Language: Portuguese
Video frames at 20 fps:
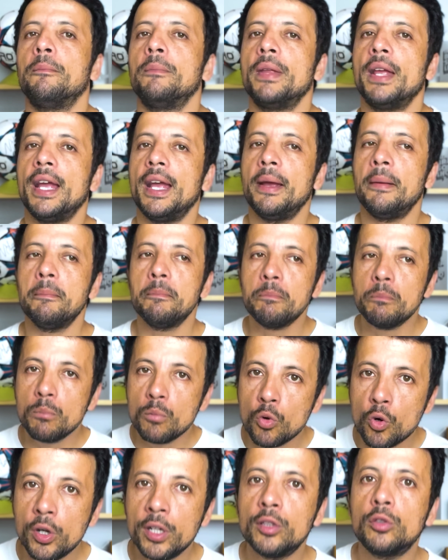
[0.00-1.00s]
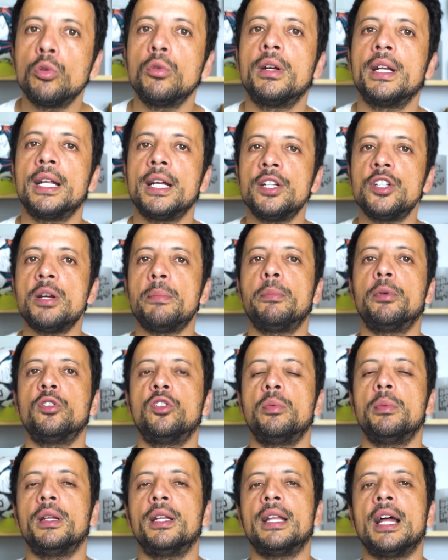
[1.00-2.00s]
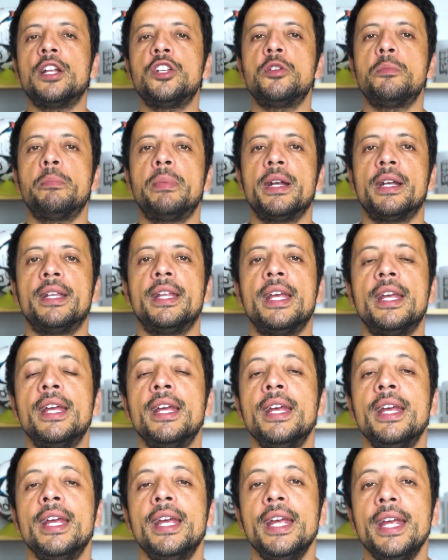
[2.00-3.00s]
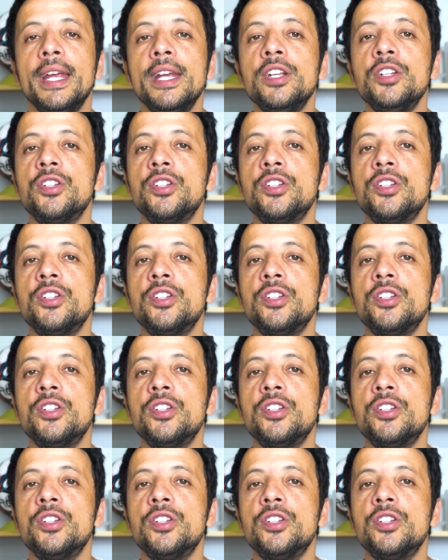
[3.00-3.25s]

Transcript: é muito grande a possibilidade de perder em